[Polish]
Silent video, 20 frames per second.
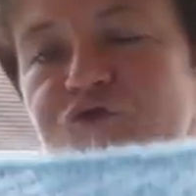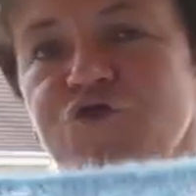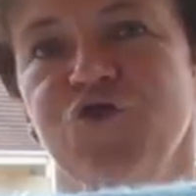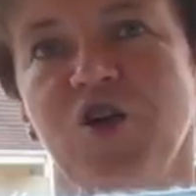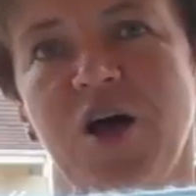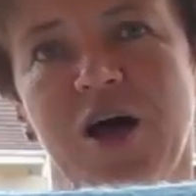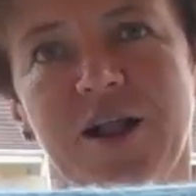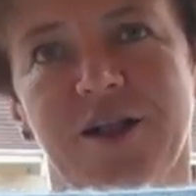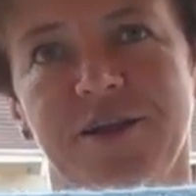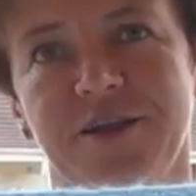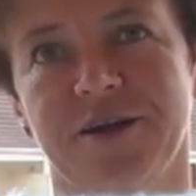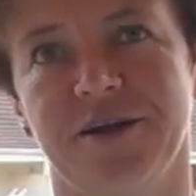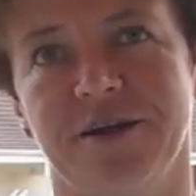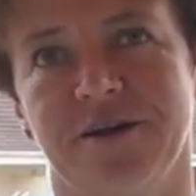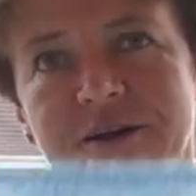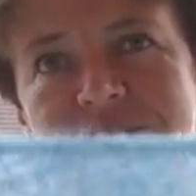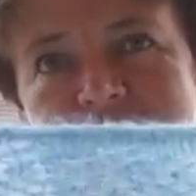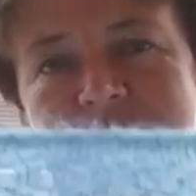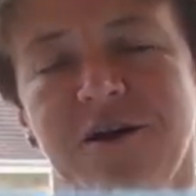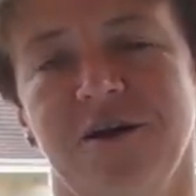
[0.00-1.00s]
szalik
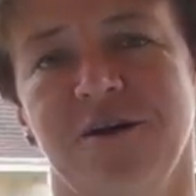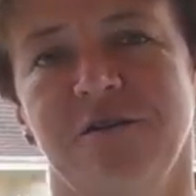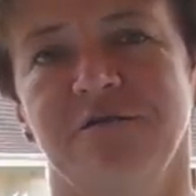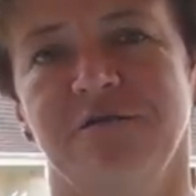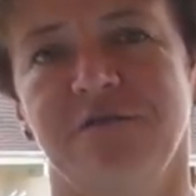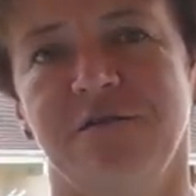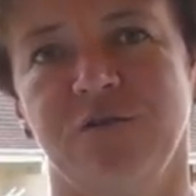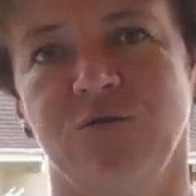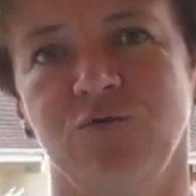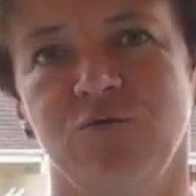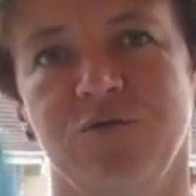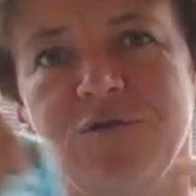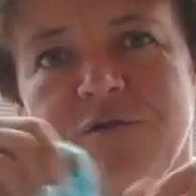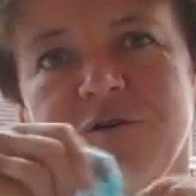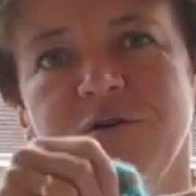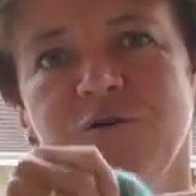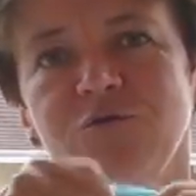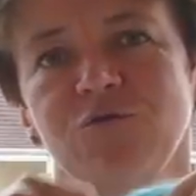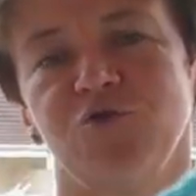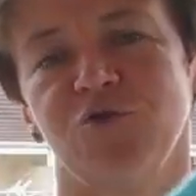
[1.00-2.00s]
E,
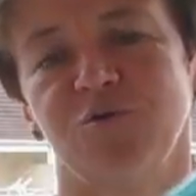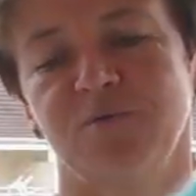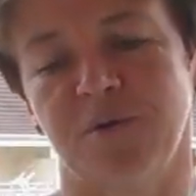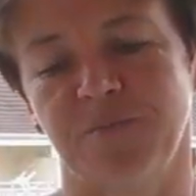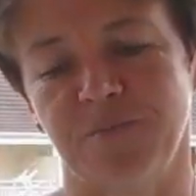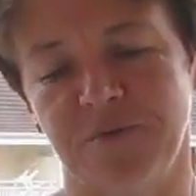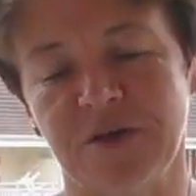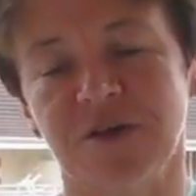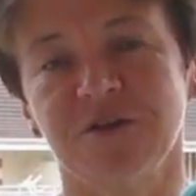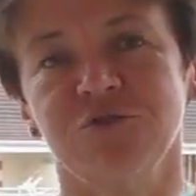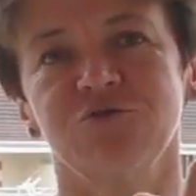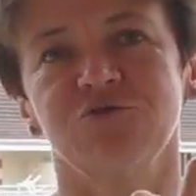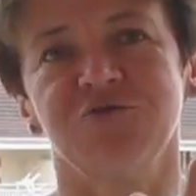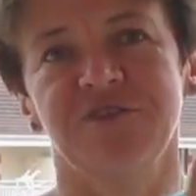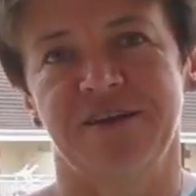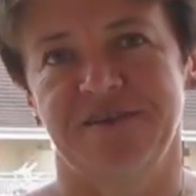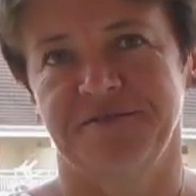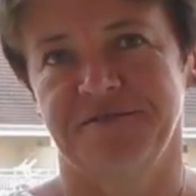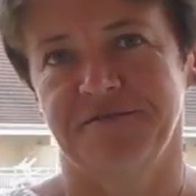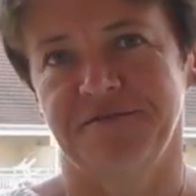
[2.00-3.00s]
który ma piękną
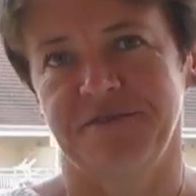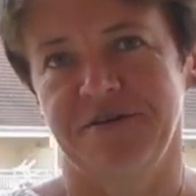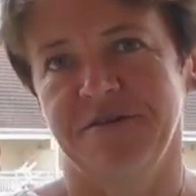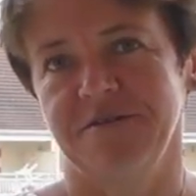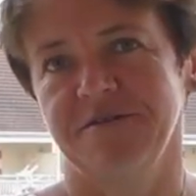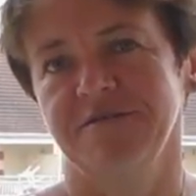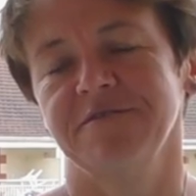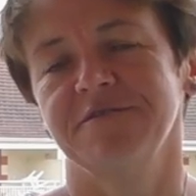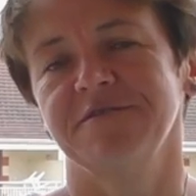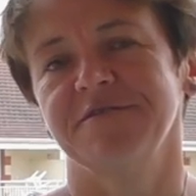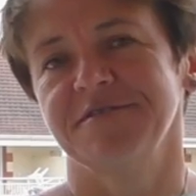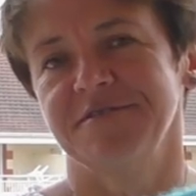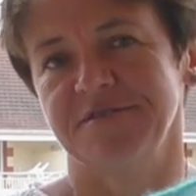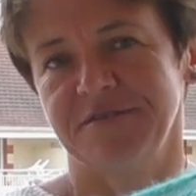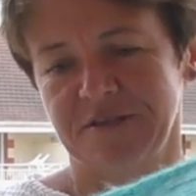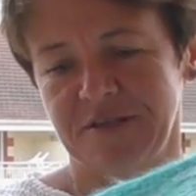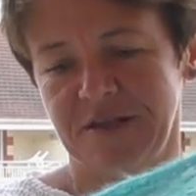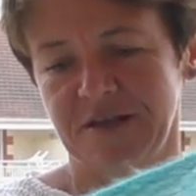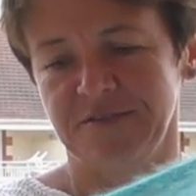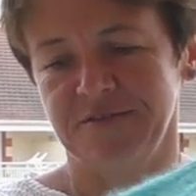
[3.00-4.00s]
nazwę,
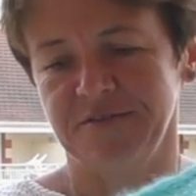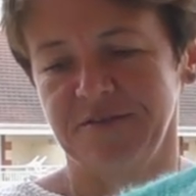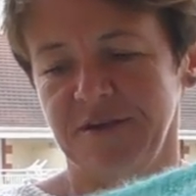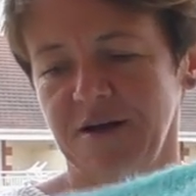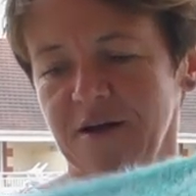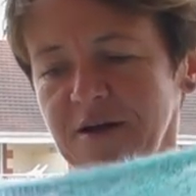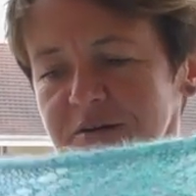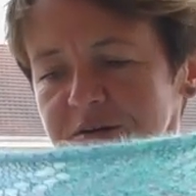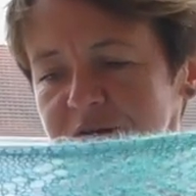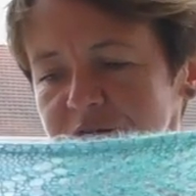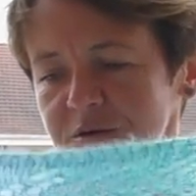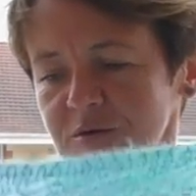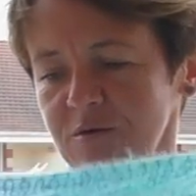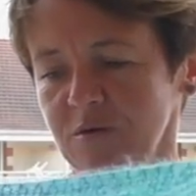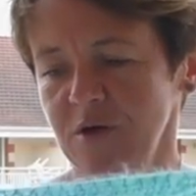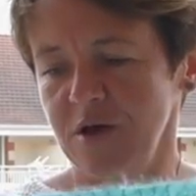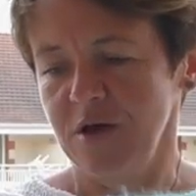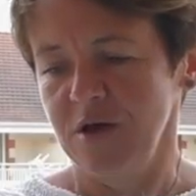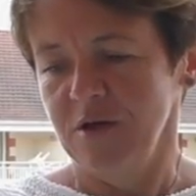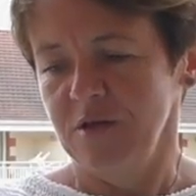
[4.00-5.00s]
fascynacja. E,
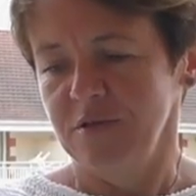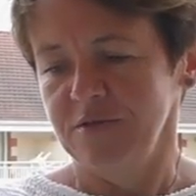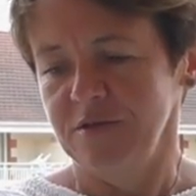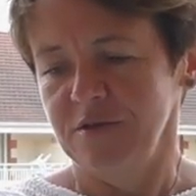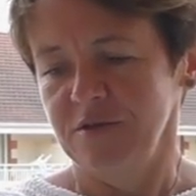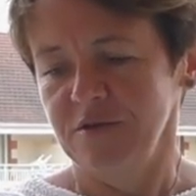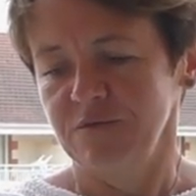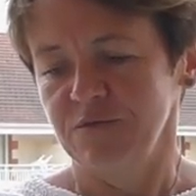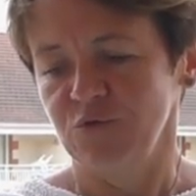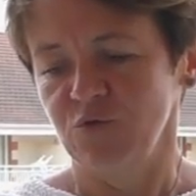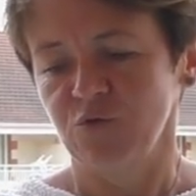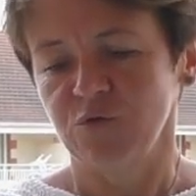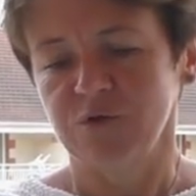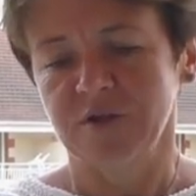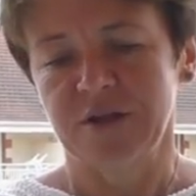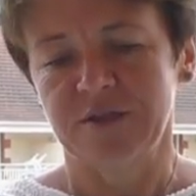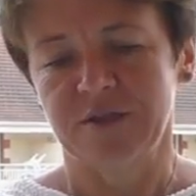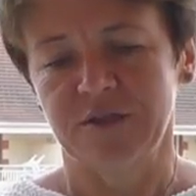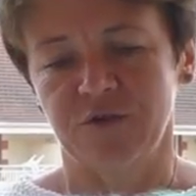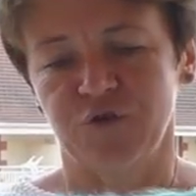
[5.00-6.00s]
e, wzór
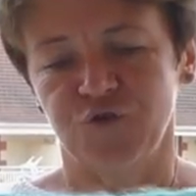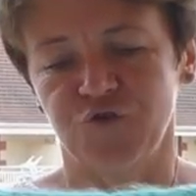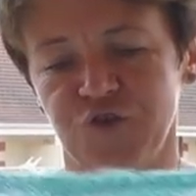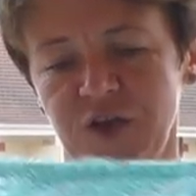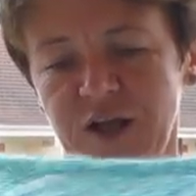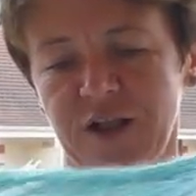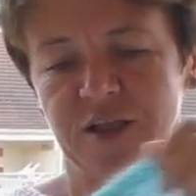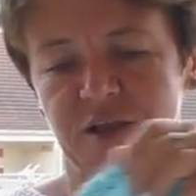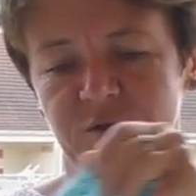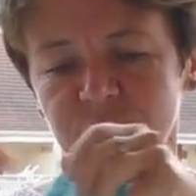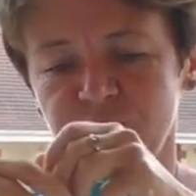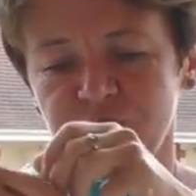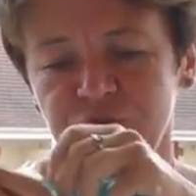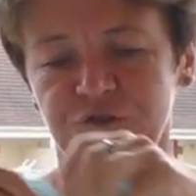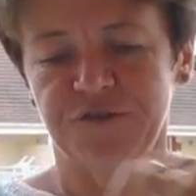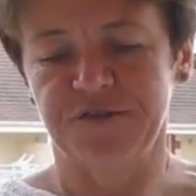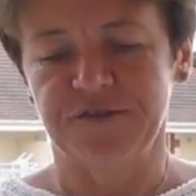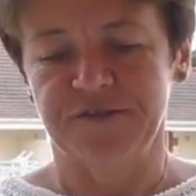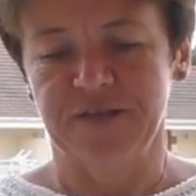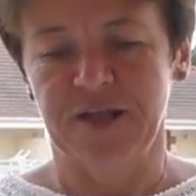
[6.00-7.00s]
na ten szalik
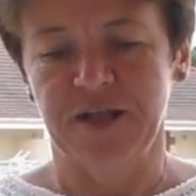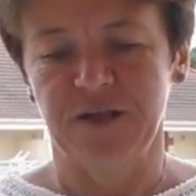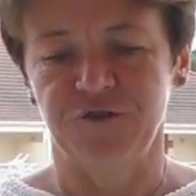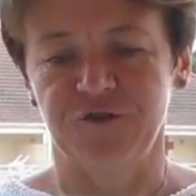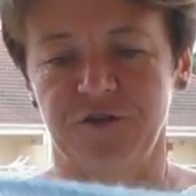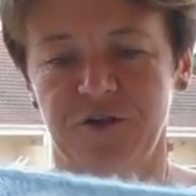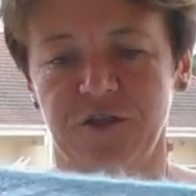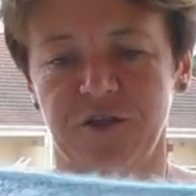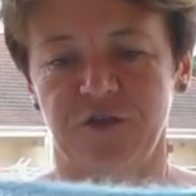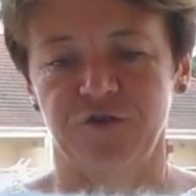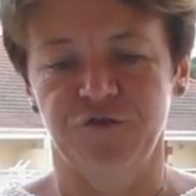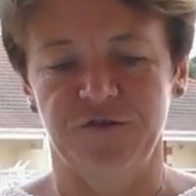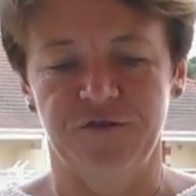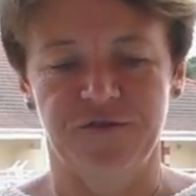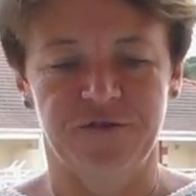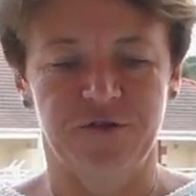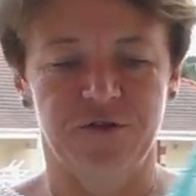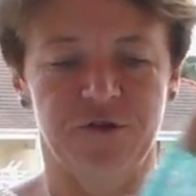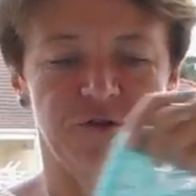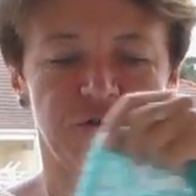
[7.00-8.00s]
możecie znaleźć na naszej
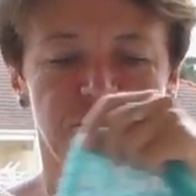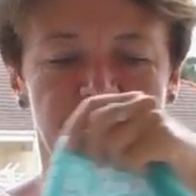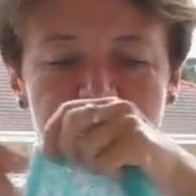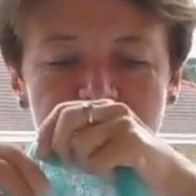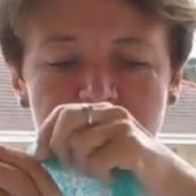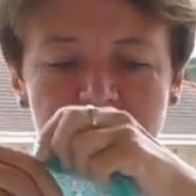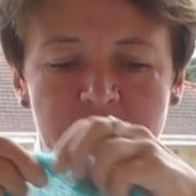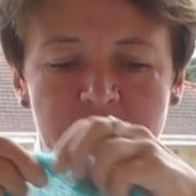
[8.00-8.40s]
stronie.